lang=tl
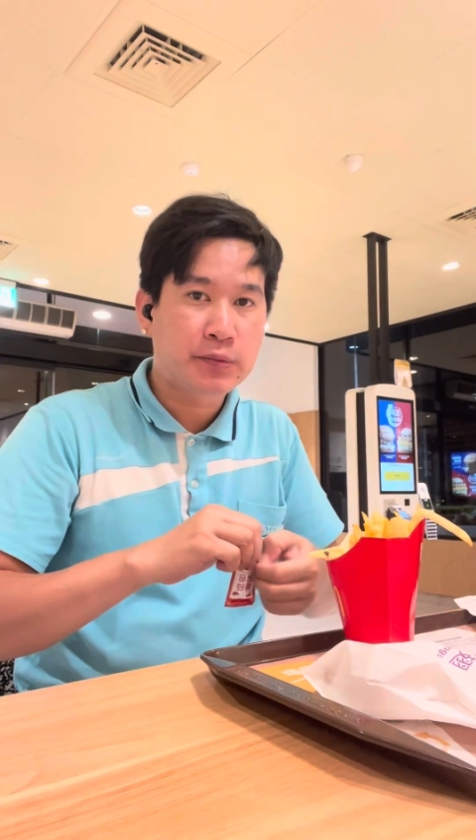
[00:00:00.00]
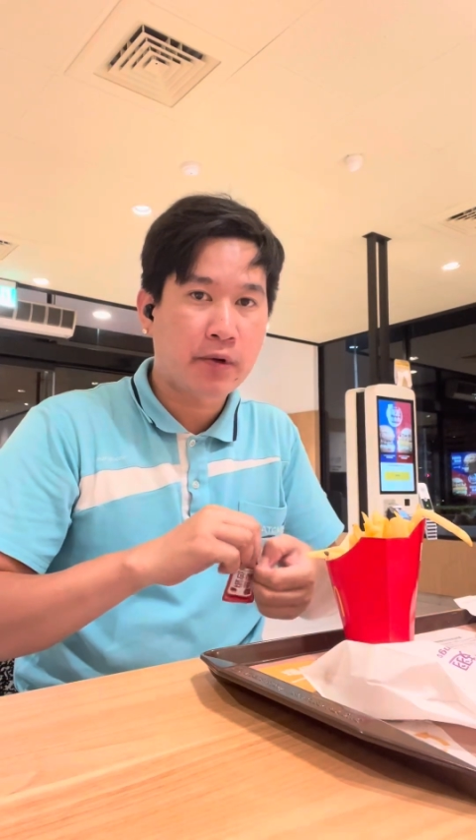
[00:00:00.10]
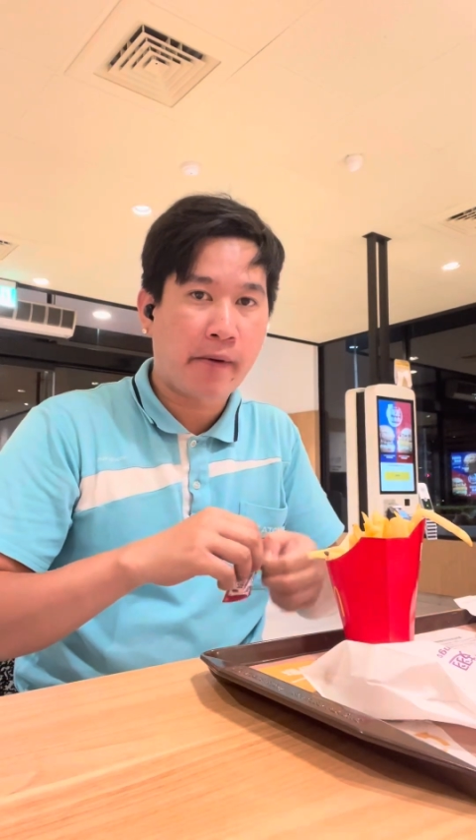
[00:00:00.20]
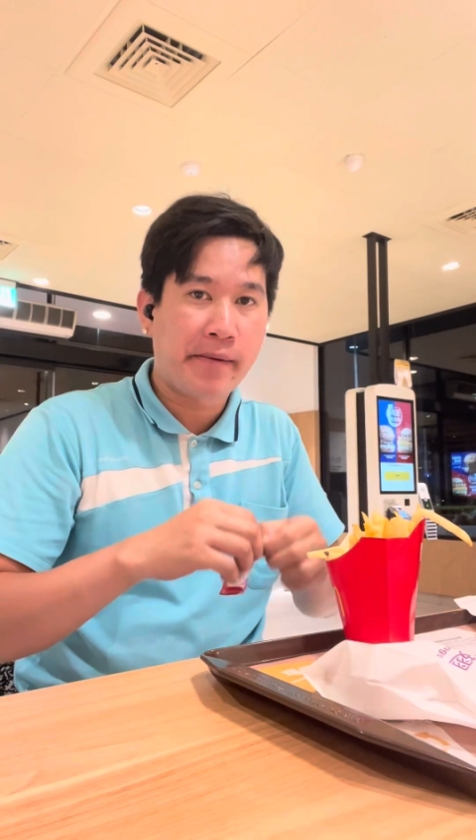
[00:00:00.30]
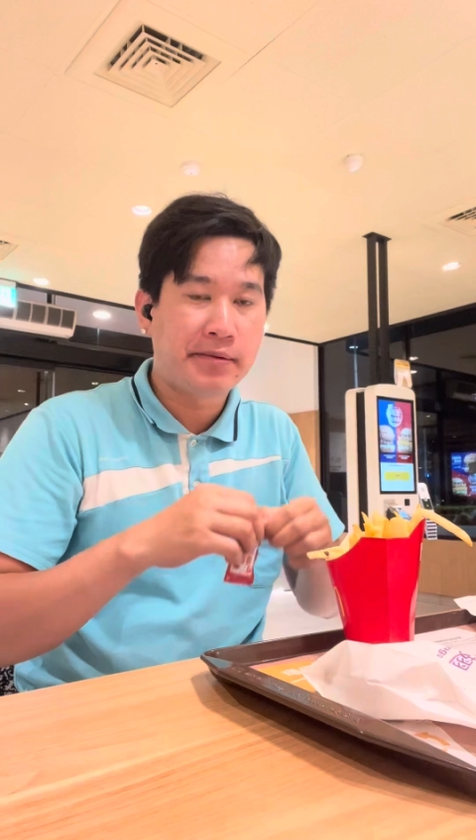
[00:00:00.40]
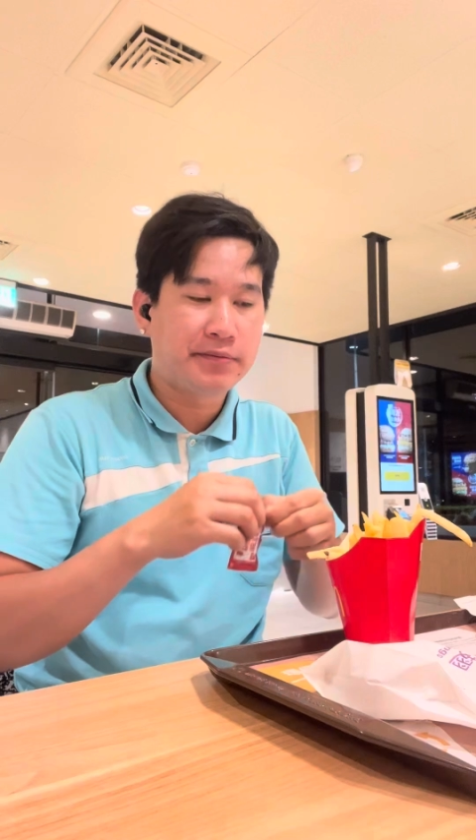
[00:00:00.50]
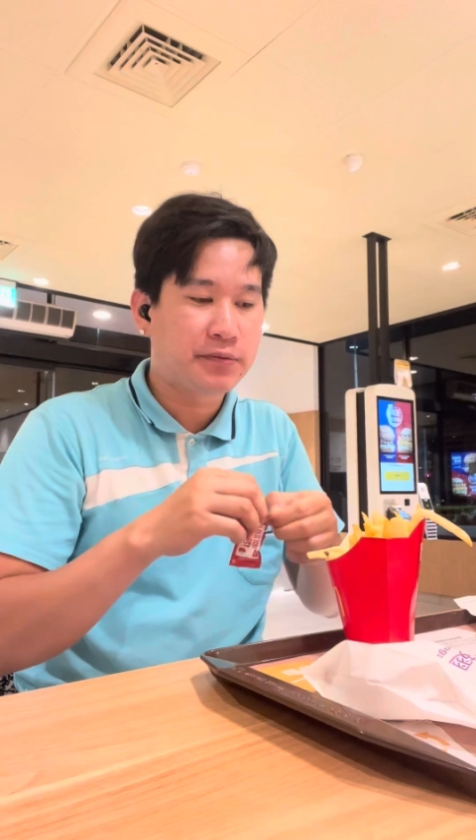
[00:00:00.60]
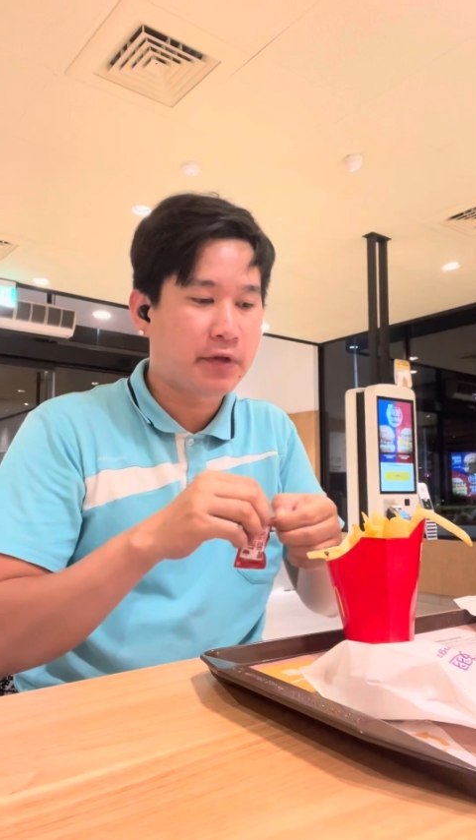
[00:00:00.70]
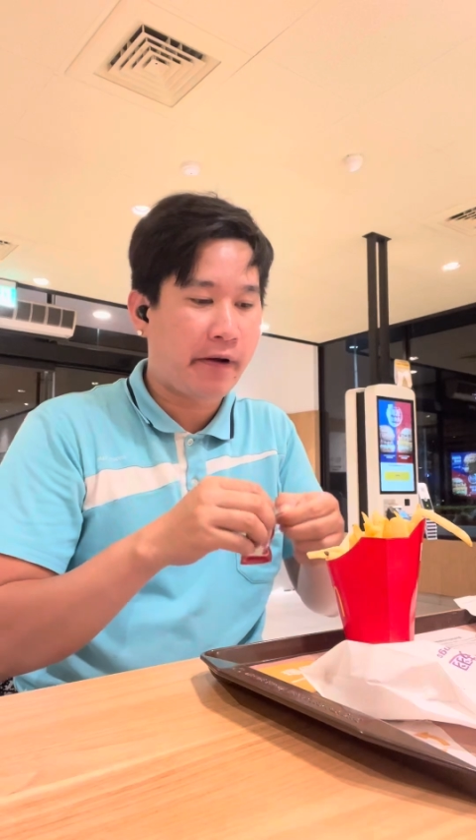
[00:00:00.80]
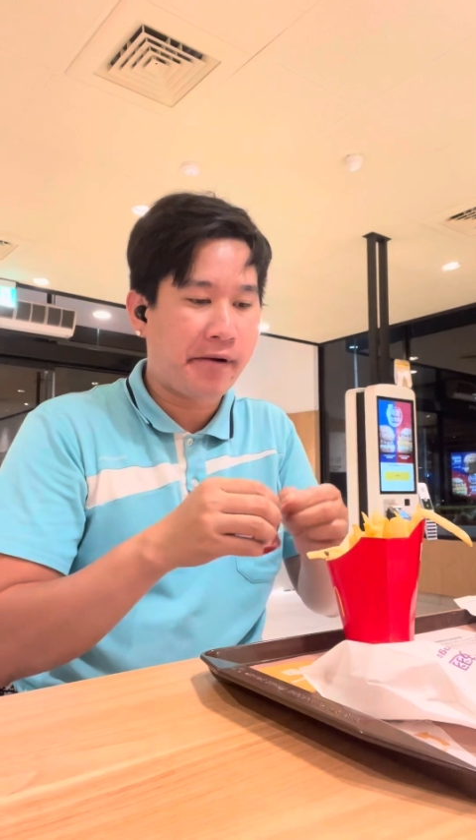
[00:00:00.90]
gamitan tas
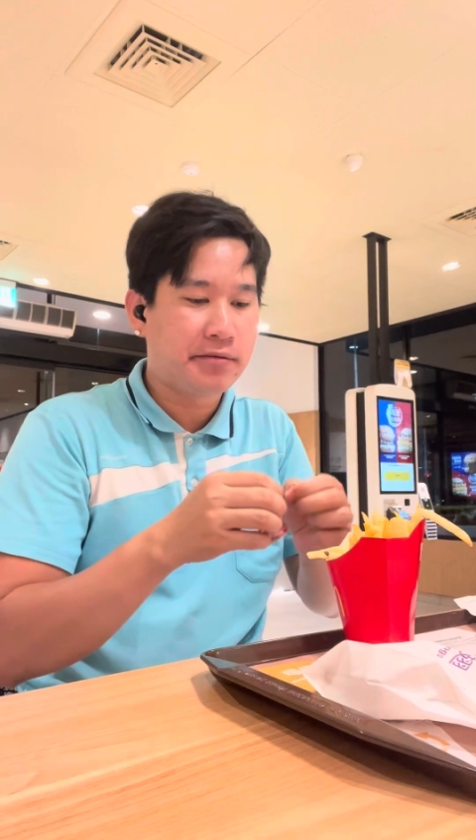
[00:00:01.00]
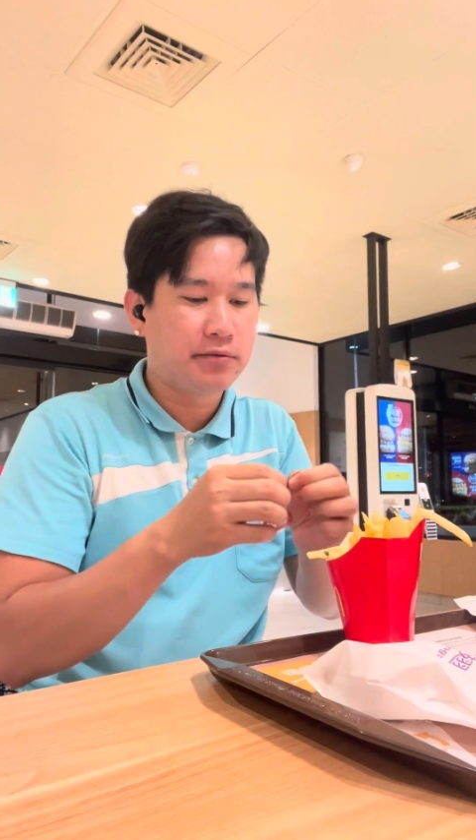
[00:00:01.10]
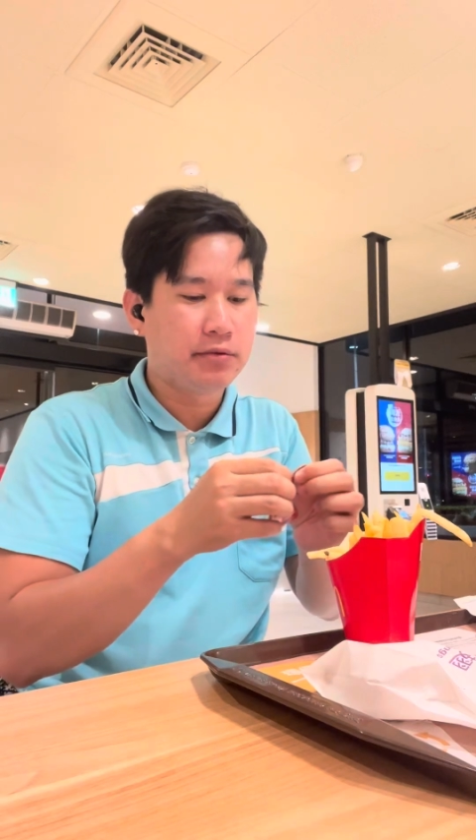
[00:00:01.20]
ang ilang uh,